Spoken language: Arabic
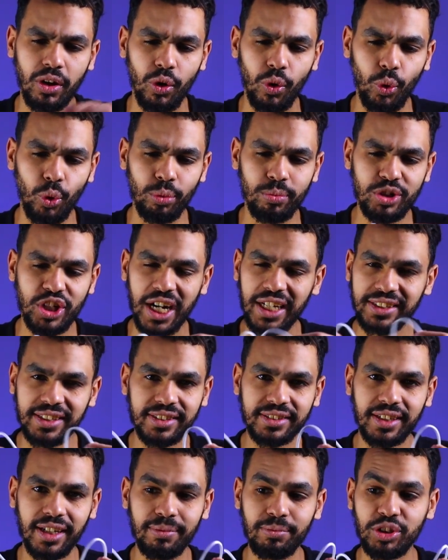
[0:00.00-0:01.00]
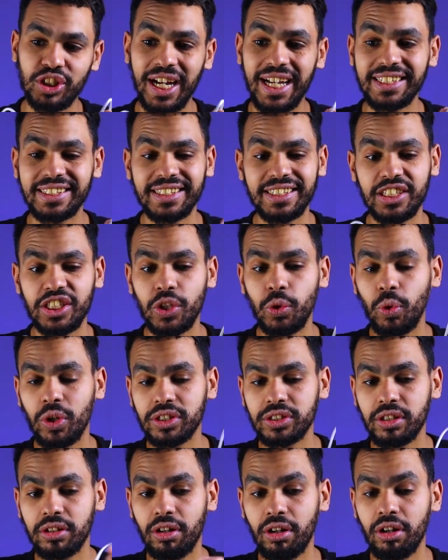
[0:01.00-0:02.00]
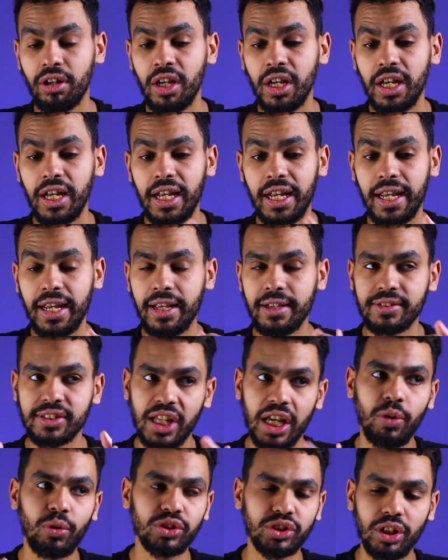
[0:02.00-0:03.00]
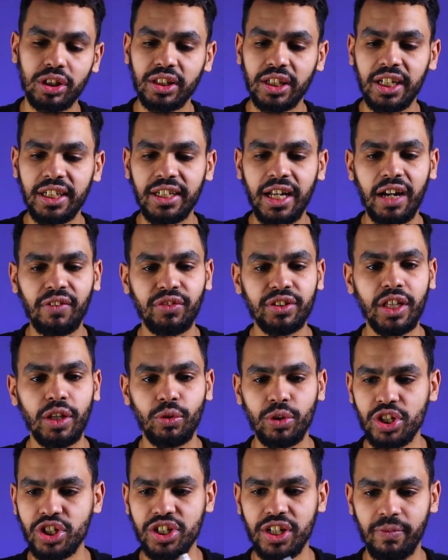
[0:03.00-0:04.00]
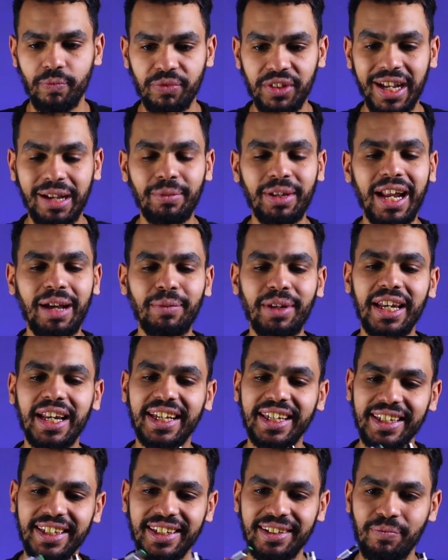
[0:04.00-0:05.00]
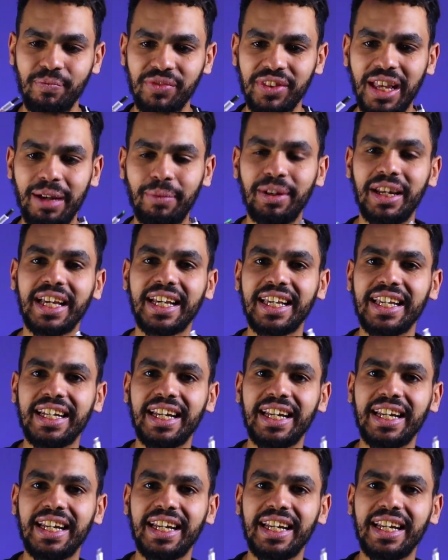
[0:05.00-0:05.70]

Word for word: ومش حاسسها مش حاسس ان دي وصله آه، زي الوصلات اللي احنا عارفينها الاوريجينال ده كمان عامل لك ايه عامل لك